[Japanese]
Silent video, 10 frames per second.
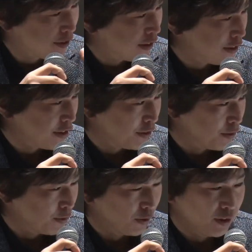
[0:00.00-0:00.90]
の話そ
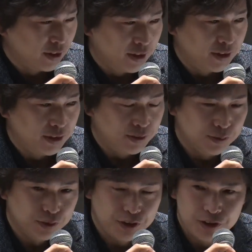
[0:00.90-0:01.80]
の、ね、依
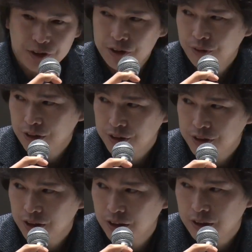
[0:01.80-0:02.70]
存と自立というお
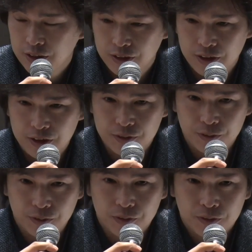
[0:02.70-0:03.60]
話があってそ
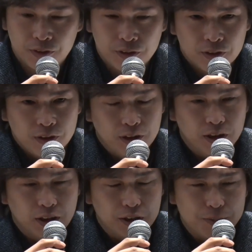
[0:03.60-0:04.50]
の、
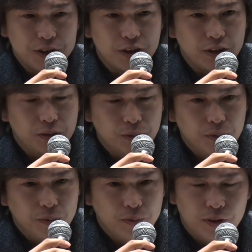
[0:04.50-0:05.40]
えー、ありましたけ
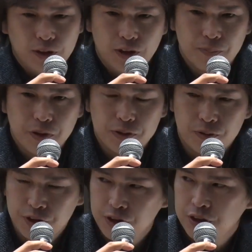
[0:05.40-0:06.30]
どやっぱりそ
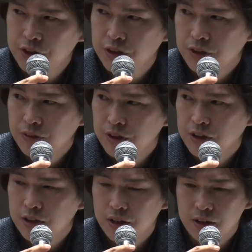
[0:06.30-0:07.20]
の自立っていうんです
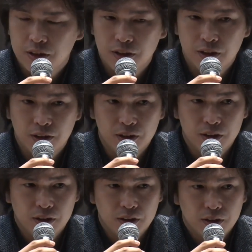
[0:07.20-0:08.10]
かね、
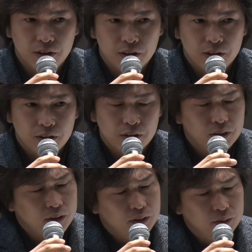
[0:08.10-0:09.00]
えー、
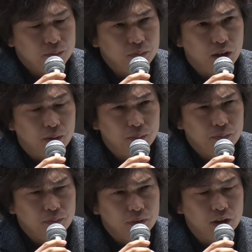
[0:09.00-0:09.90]
まあ
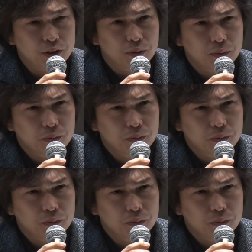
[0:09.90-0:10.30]
何でしょう